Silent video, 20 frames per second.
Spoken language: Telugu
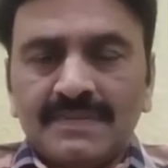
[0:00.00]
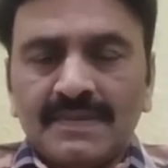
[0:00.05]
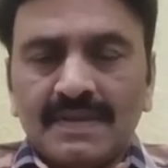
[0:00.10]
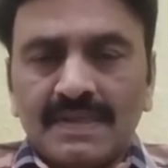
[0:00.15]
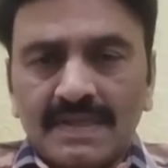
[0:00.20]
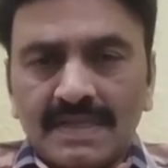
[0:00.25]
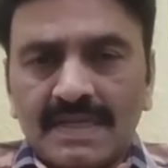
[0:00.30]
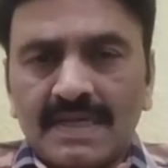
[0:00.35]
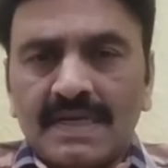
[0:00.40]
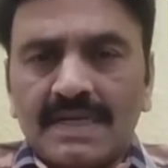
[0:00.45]

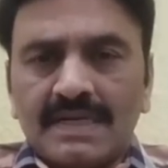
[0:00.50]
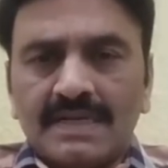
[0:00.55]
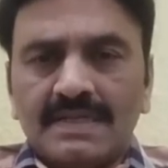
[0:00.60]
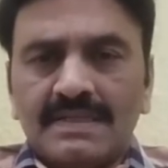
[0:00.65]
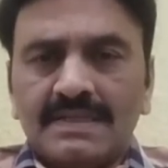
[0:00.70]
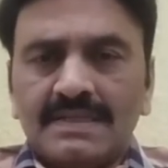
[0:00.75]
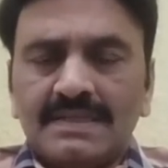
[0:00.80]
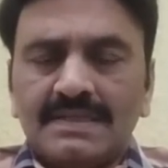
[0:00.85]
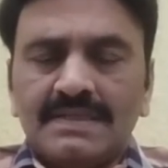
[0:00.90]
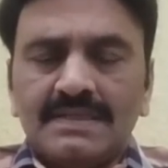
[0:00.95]
ఇక
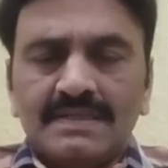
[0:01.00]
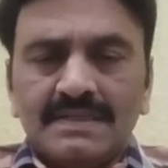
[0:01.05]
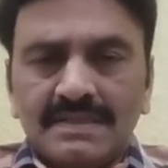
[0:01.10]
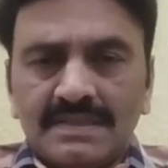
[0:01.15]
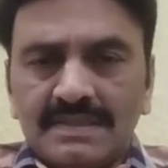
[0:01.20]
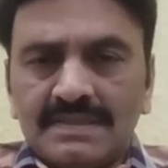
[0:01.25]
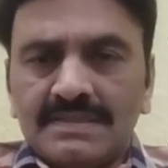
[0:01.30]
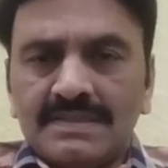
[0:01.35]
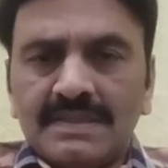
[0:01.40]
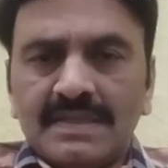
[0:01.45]
ఈ
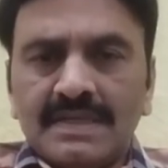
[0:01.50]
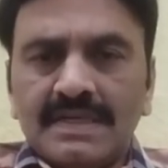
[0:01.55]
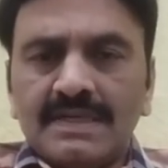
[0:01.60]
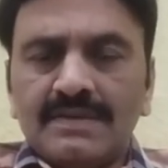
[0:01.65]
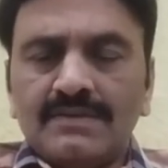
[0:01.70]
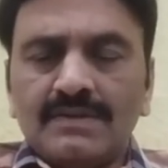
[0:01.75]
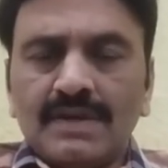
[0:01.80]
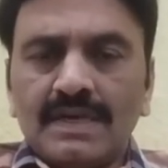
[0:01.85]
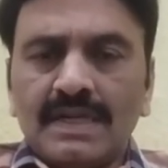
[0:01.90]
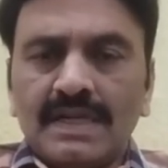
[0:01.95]
సిఐడి
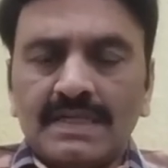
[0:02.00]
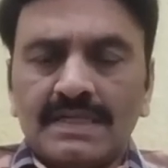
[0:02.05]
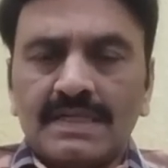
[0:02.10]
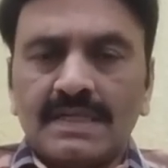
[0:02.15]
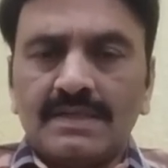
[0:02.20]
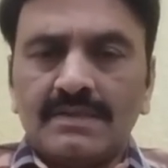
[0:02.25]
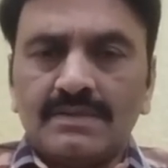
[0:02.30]
వాళ్ళ ఆశాలు